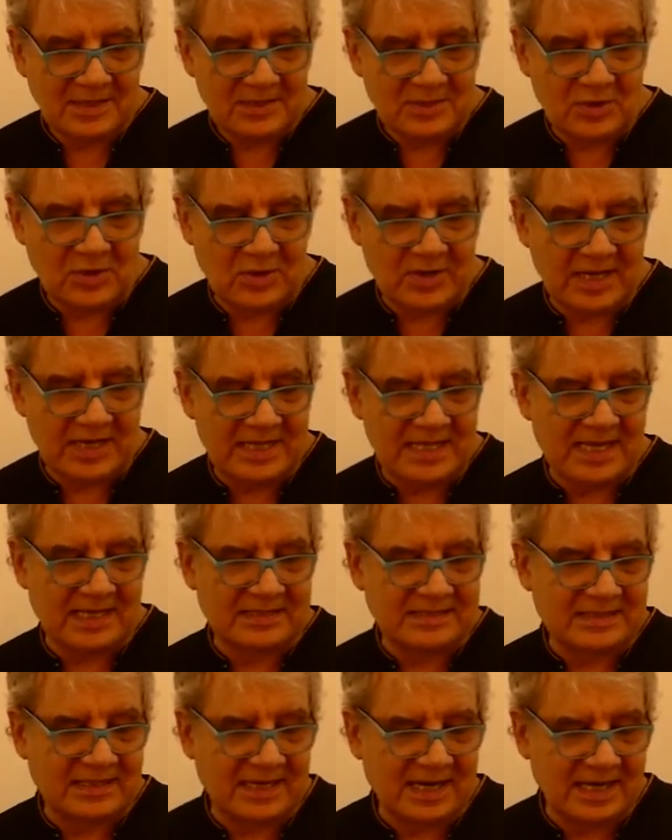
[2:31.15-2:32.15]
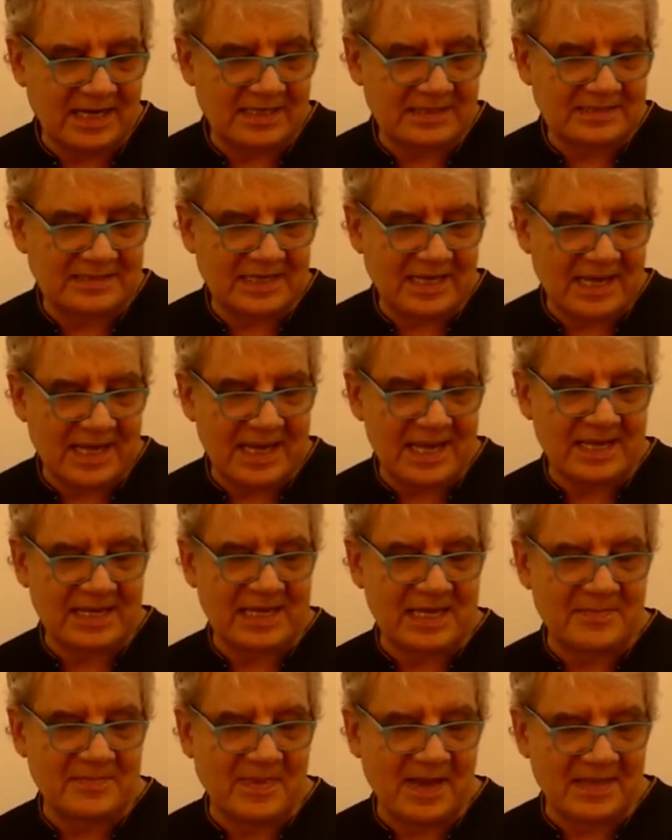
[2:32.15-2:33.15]
nos queda
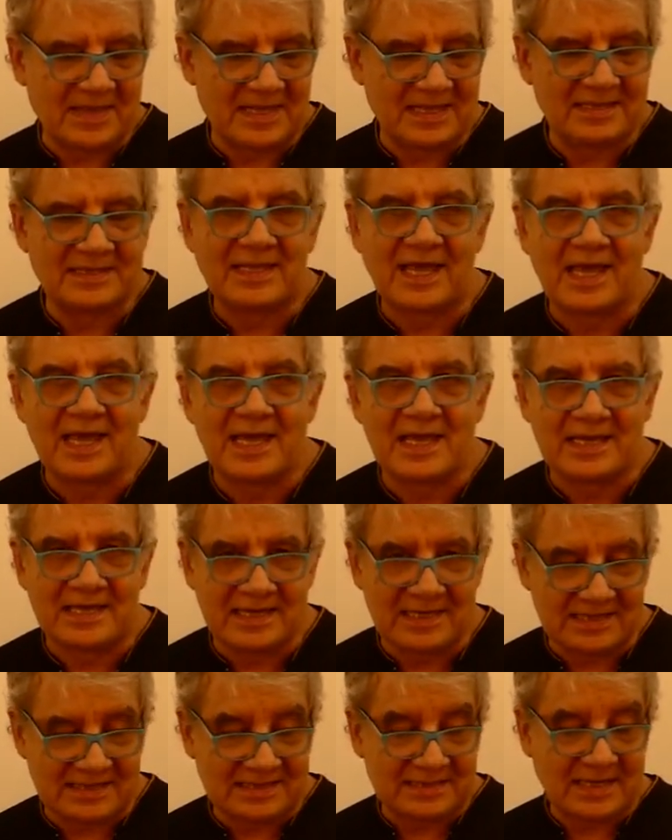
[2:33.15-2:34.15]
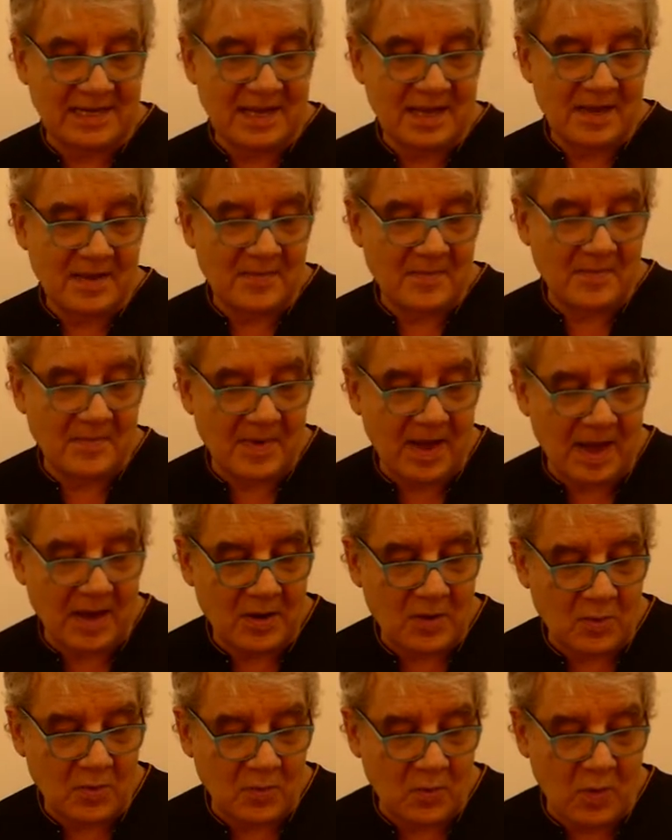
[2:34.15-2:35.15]
3x más delta x
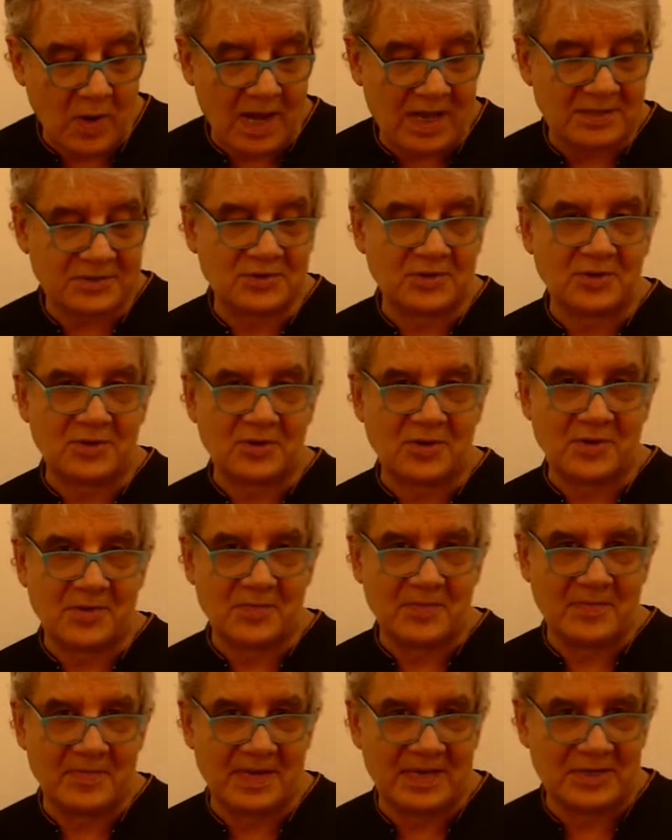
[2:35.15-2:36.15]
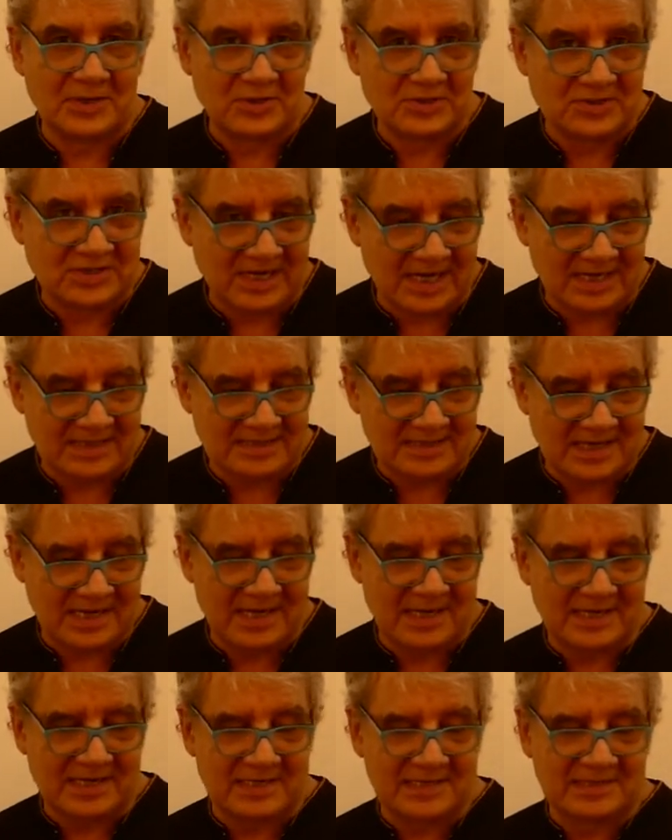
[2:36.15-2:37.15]
más 4 menos
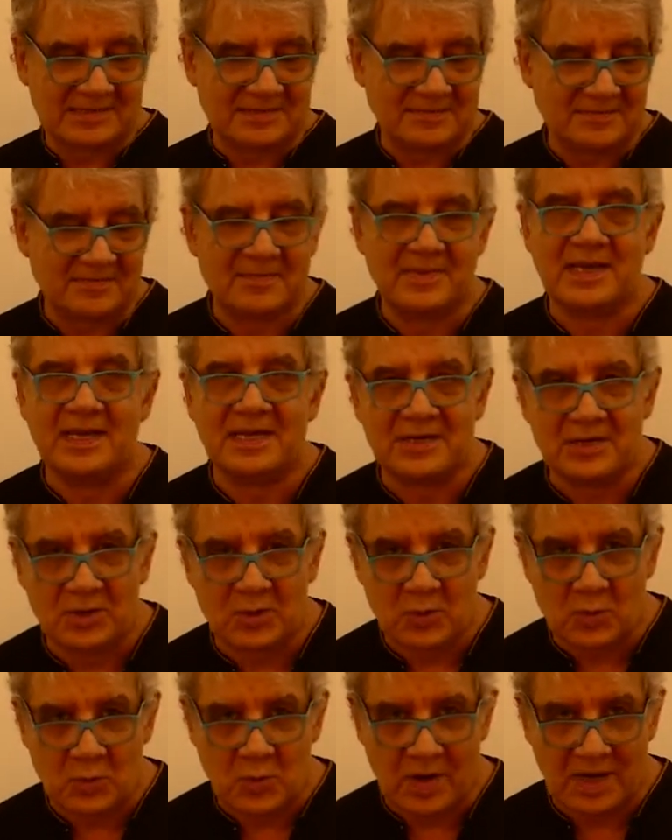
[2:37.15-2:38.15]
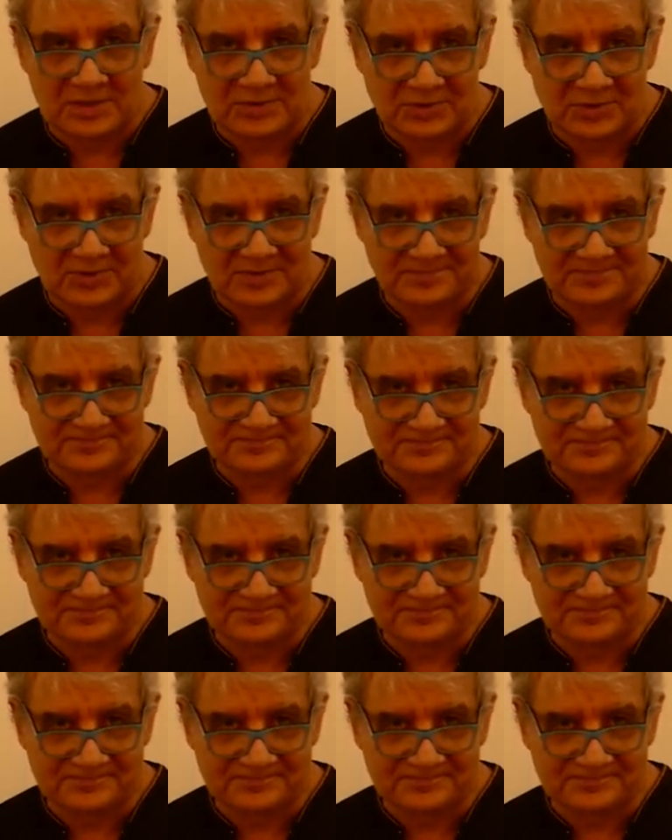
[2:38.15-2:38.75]
3x menos 4.